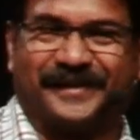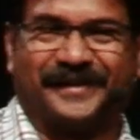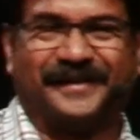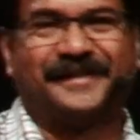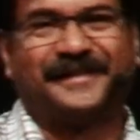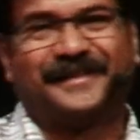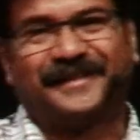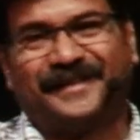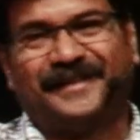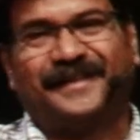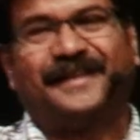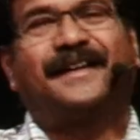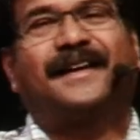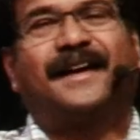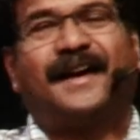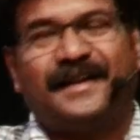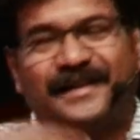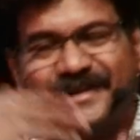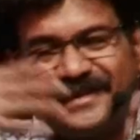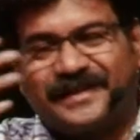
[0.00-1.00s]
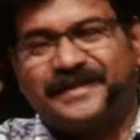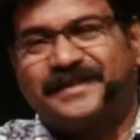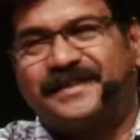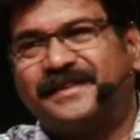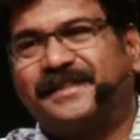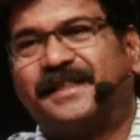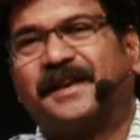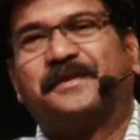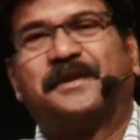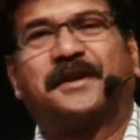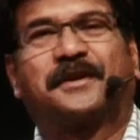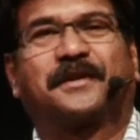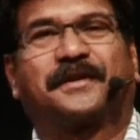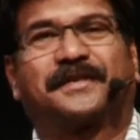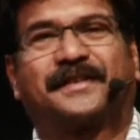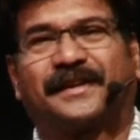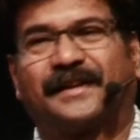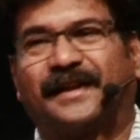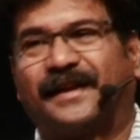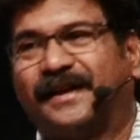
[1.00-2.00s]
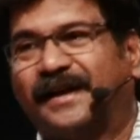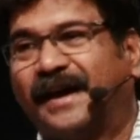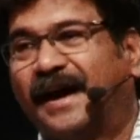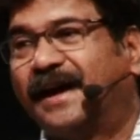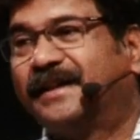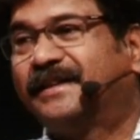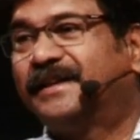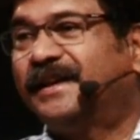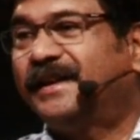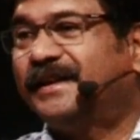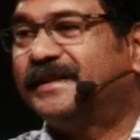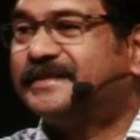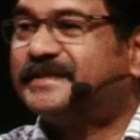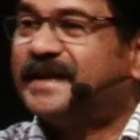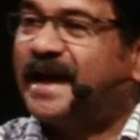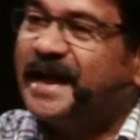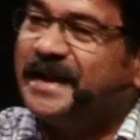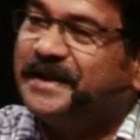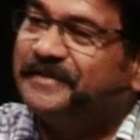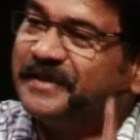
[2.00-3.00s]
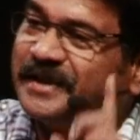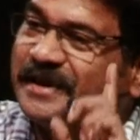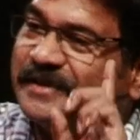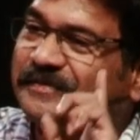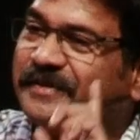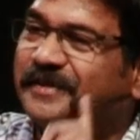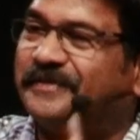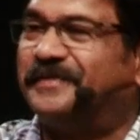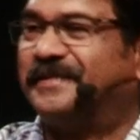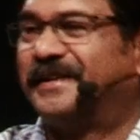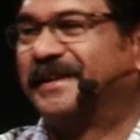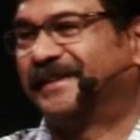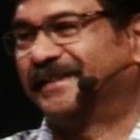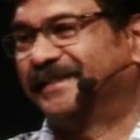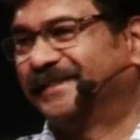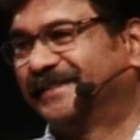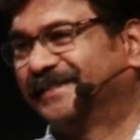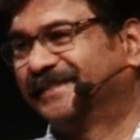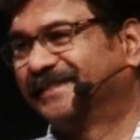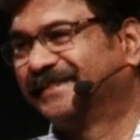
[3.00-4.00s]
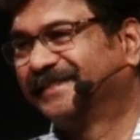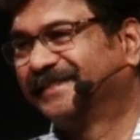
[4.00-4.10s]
కదా కానీ జస్ట్ దేవుని కృతజ్ఞ అది జనవరి ఫిఫ్టీన్త్